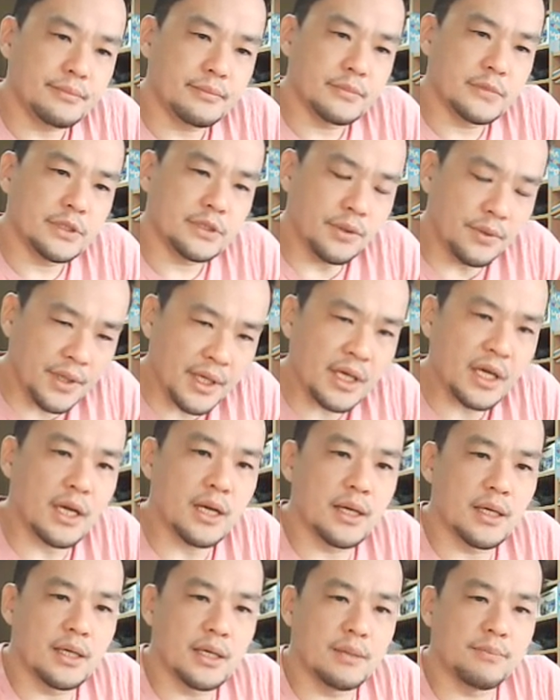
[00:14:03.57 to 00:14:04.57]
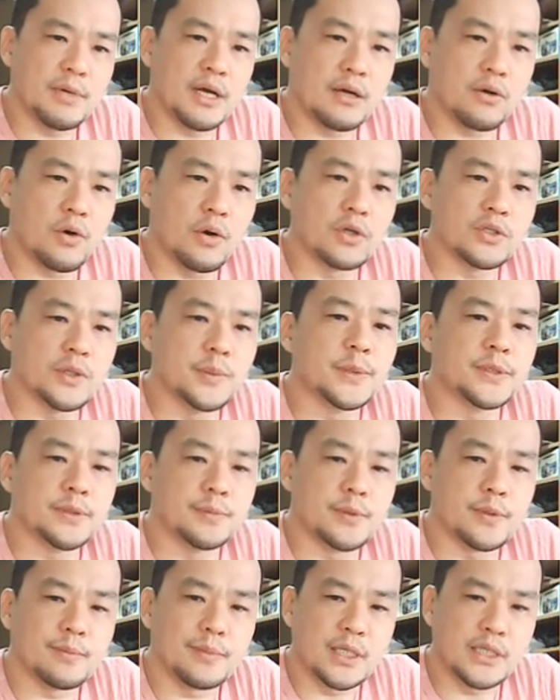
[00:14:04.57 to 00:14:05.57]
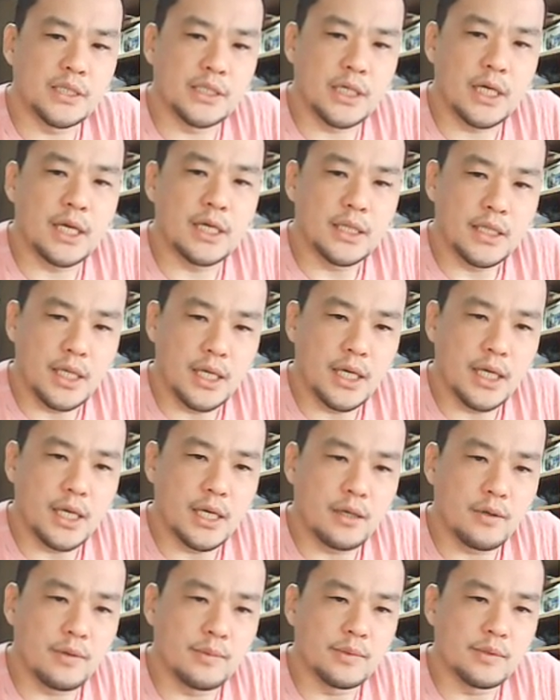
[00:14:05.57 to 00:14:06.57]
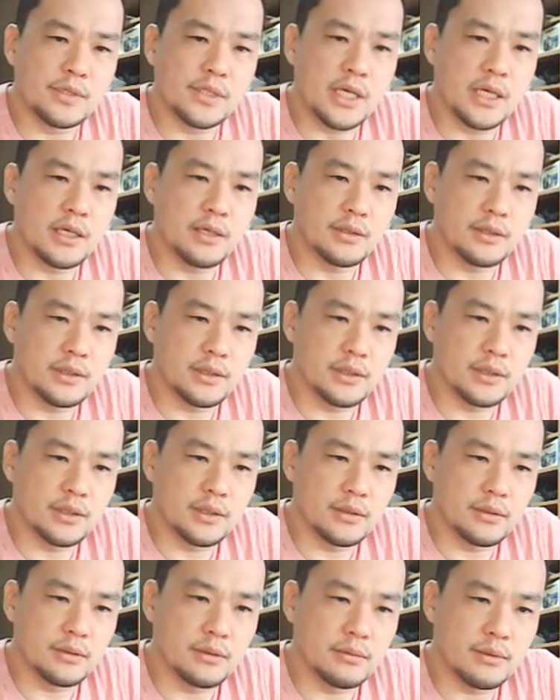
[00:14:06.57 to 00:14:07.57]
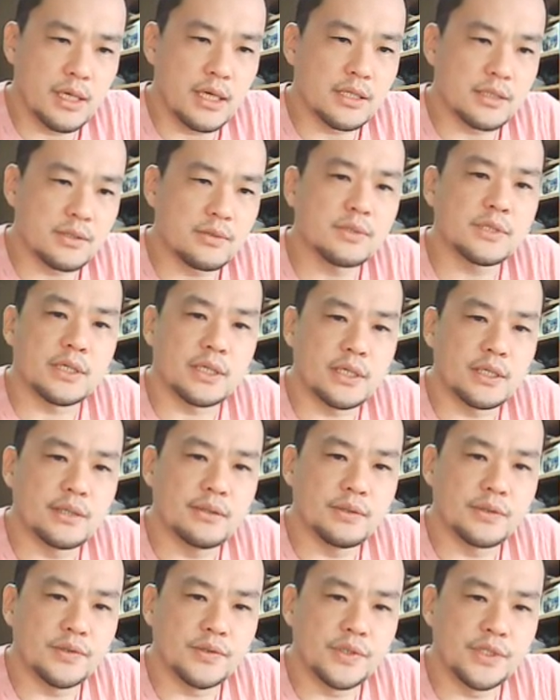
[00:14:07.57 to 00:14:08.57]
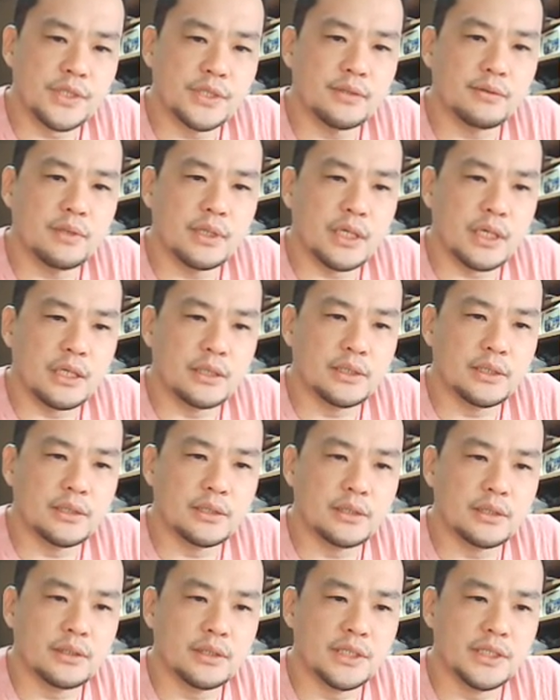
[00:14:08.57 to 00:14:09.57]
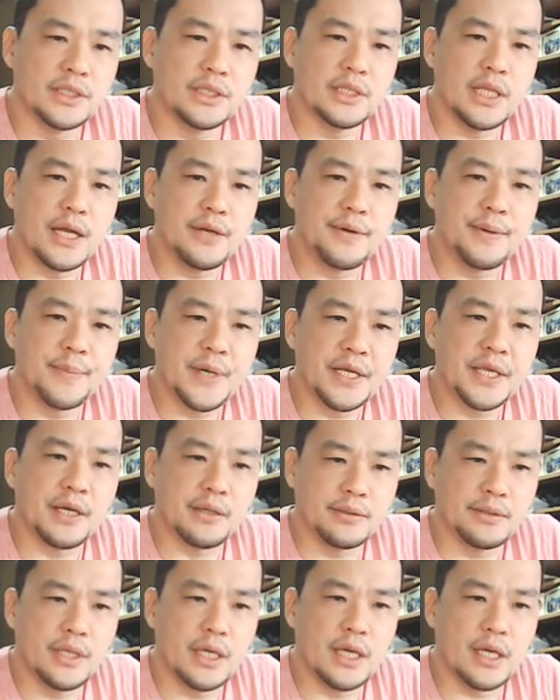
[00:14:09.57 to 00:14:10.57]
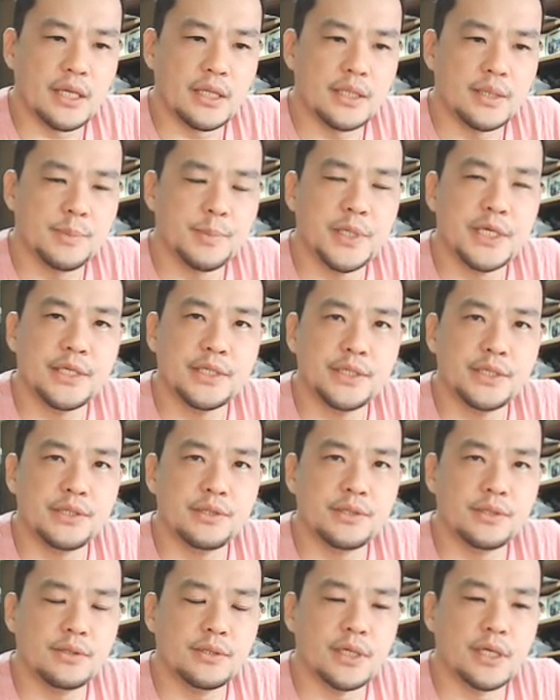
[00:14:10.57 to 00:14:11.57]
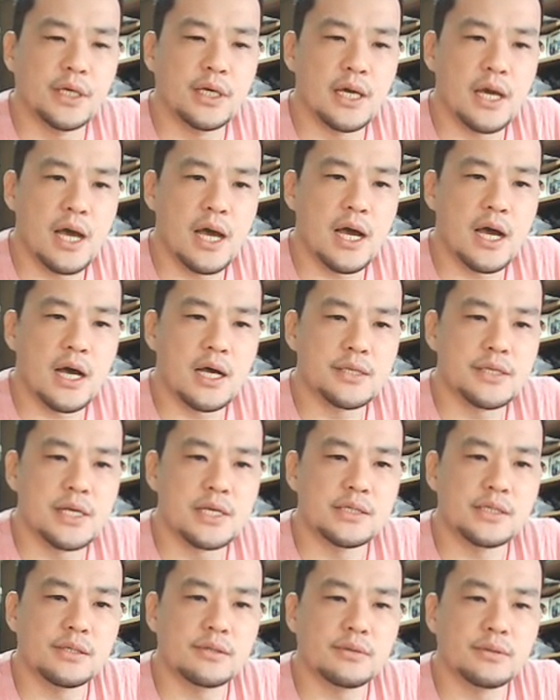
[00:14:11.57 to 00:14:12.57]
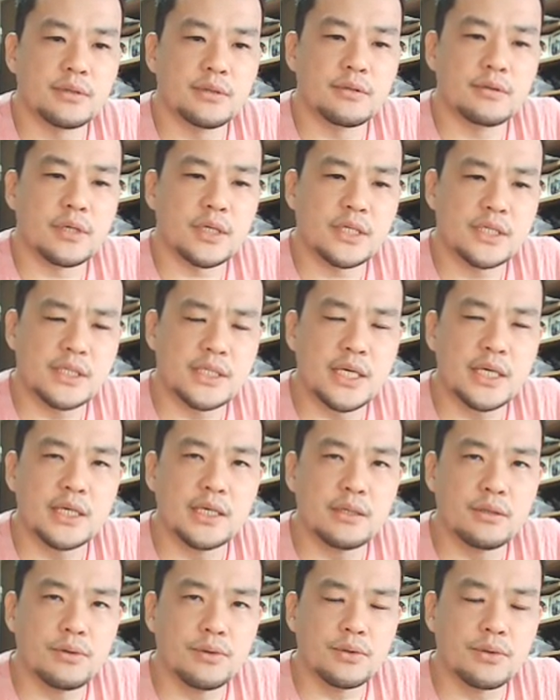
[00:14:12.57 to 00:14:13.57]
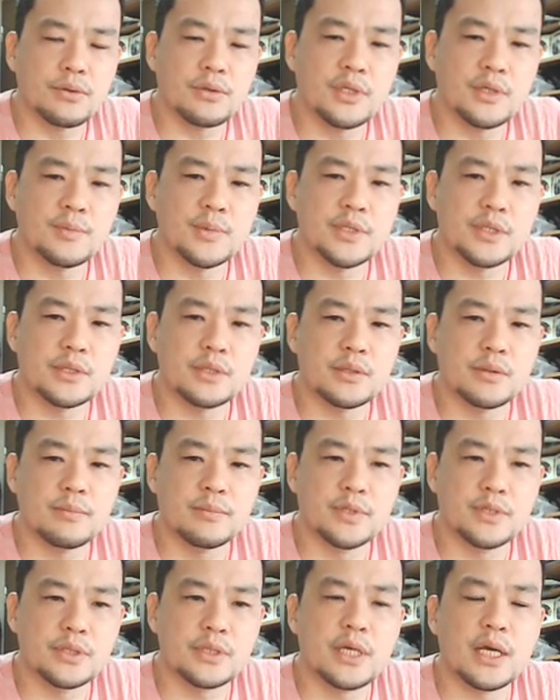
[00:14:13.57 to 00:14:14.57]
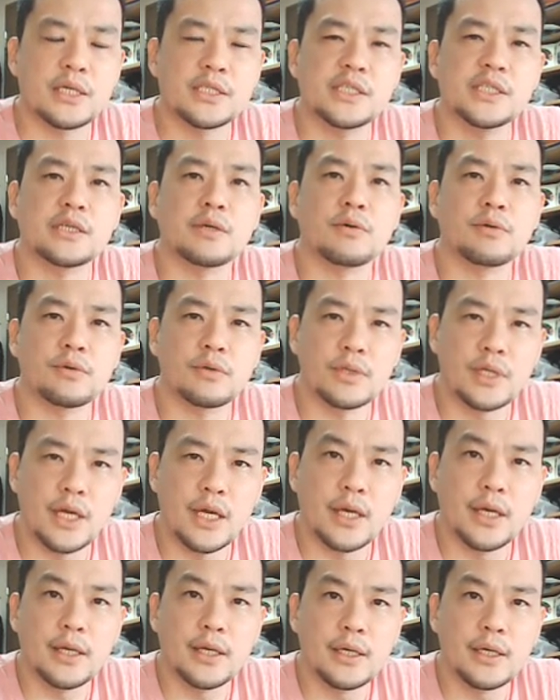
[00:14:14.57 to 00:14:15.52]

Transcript: それが、まあ、そもそもの間違いで、小室さんはそうじゃないってうんですよ。実は、実態は真逆で、民主主義が根付くっていうのは奇跡のようにむず難しいことで、